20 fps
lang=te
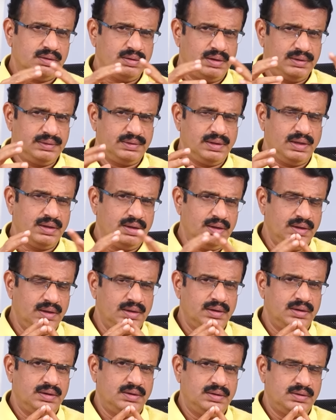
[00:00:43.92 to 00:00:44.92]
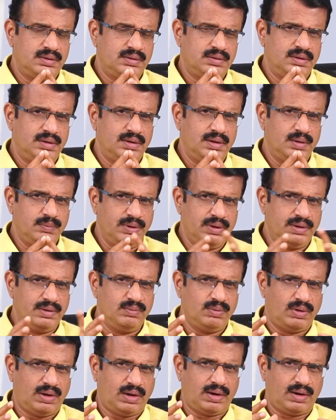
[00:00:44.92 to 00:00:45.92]
అయితే ఆమె
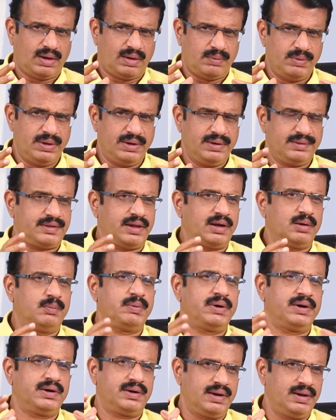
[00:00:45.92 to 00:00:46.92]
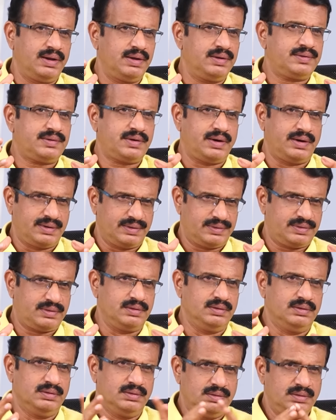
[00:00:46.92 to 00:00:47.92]
ఒక రకమైన సెలబ్రిటీ స్టేటస్
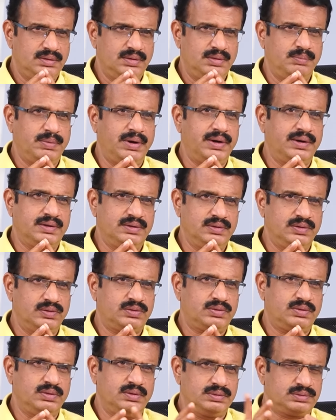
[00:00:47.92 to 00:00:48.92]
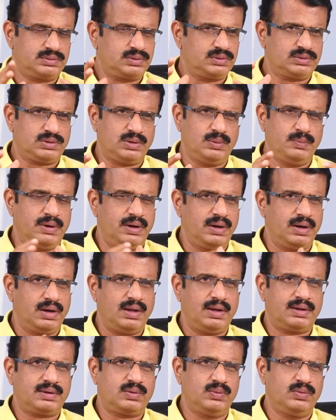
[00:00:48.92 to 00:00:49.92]
మెయింటైన్ చేస్తుంది సోషల్
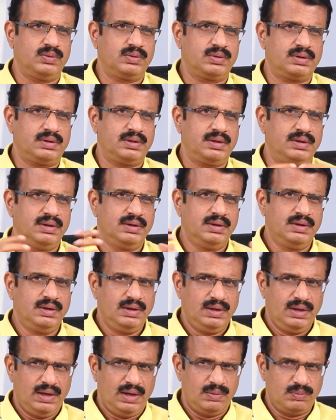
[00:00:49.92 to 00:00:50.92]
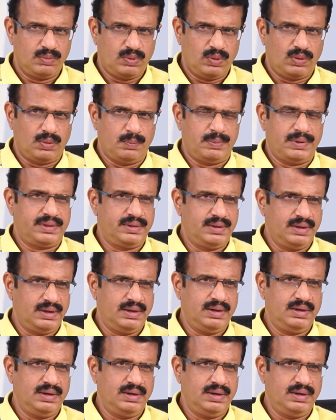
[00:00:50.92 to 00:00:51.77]
మీడియాలో యాక్టివ్గా ఉంటుంది ఆమెకు ఒక పెద్ద